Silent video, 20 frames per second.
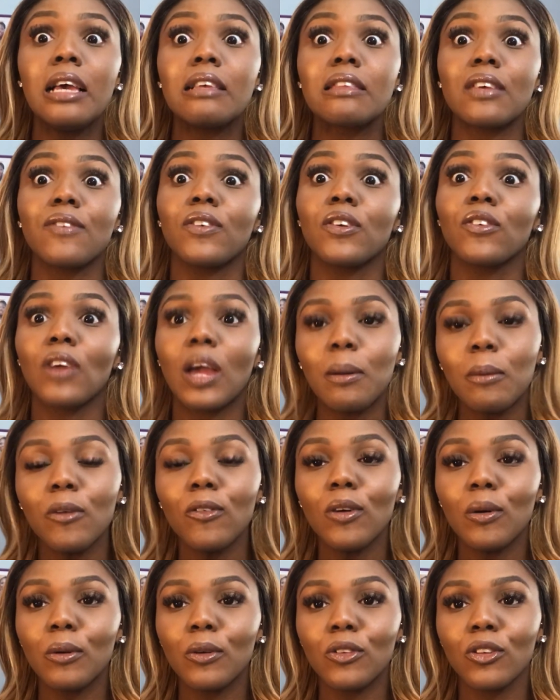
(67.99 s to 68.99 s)
Ça fait vraiment,
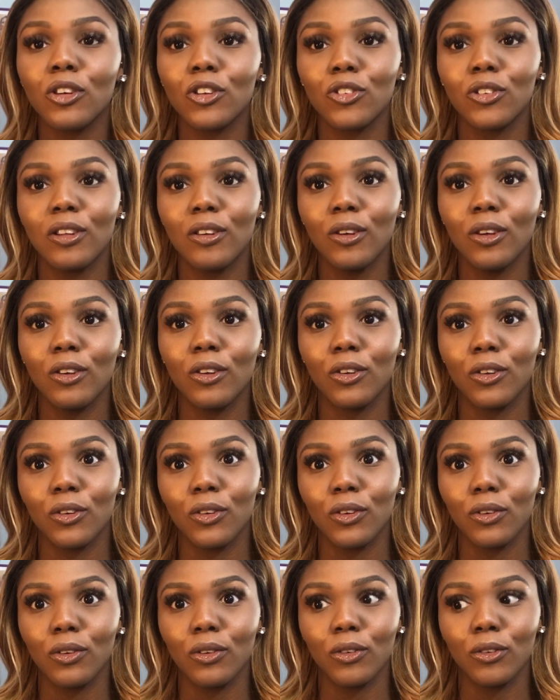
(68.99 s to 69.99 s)
vraiment longtemps que je voulais
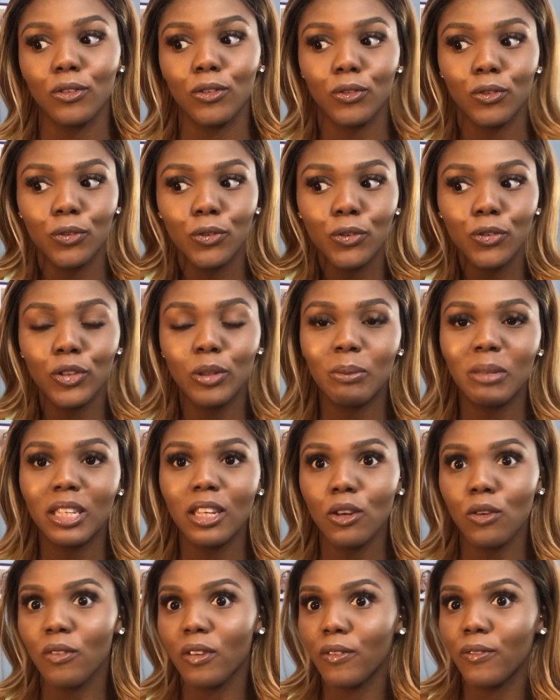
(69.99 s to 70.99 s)
euh, vous filmer
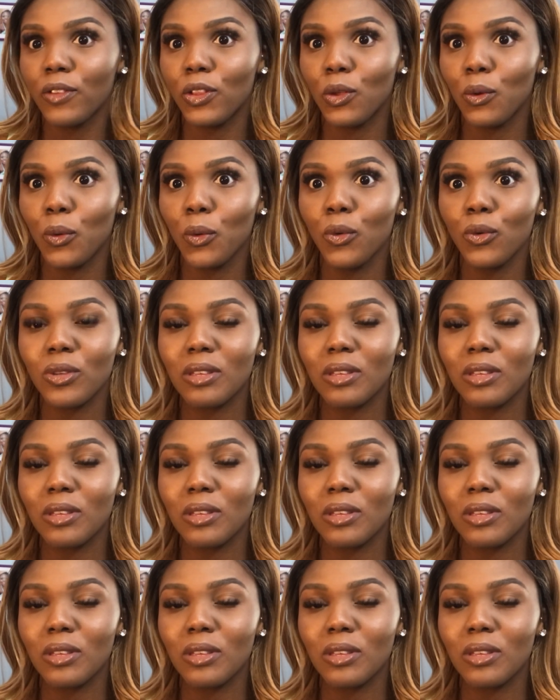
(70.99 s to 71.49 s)
les nouvelles vidéos.